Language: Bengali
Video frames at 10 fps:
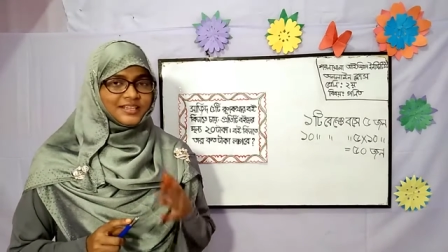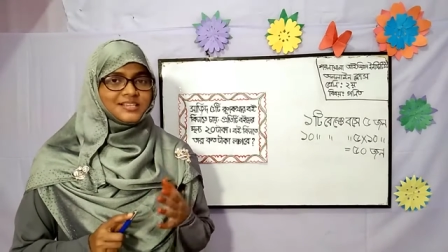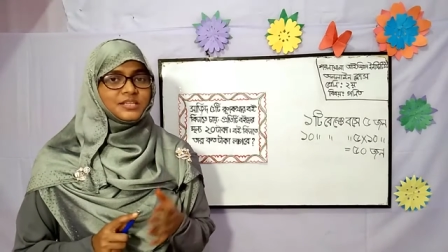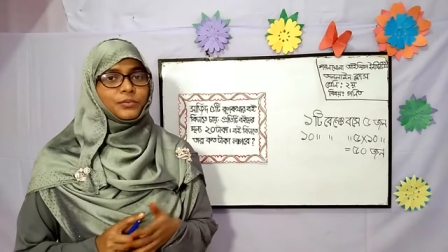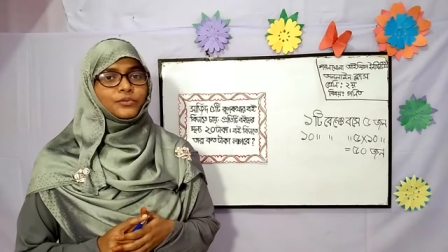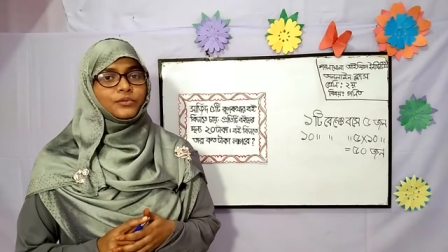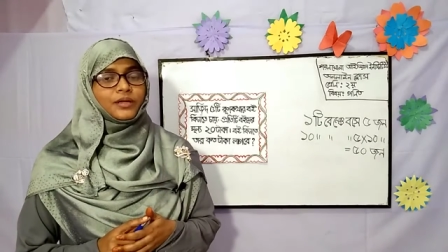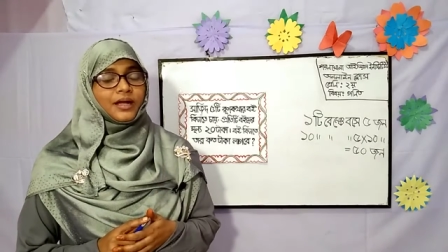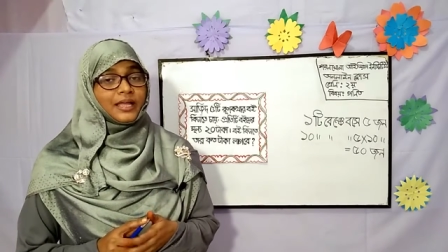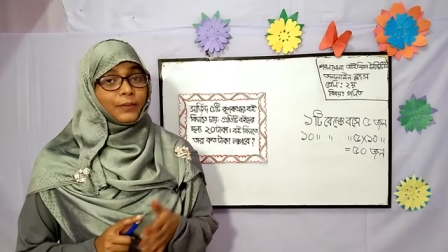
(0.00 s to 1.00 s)
ঠিক আছে
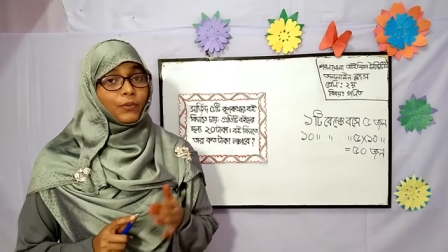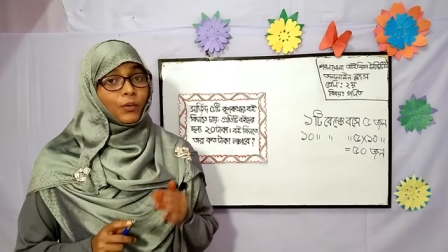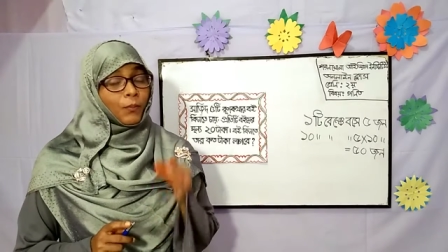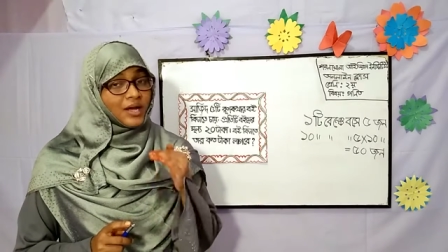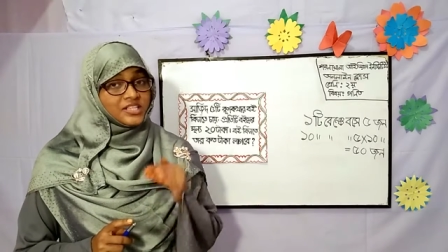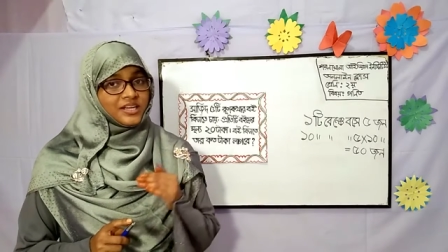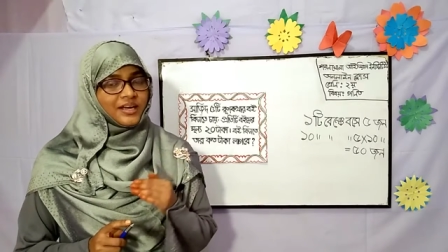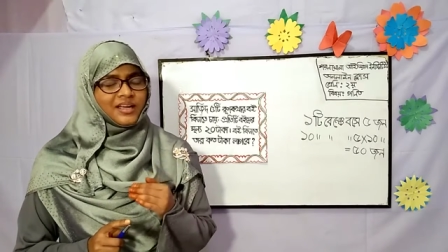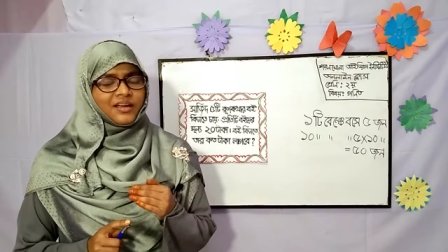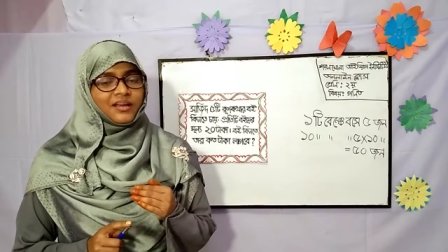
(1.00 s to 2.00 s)
বন্ধুরা এবং
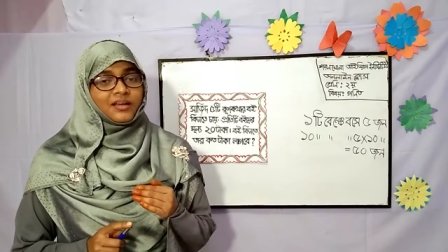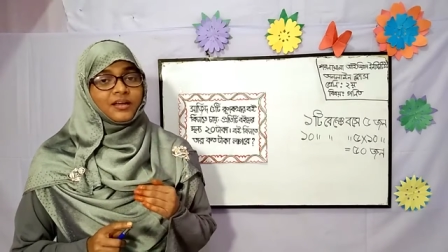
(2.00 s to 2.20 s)
বাসায়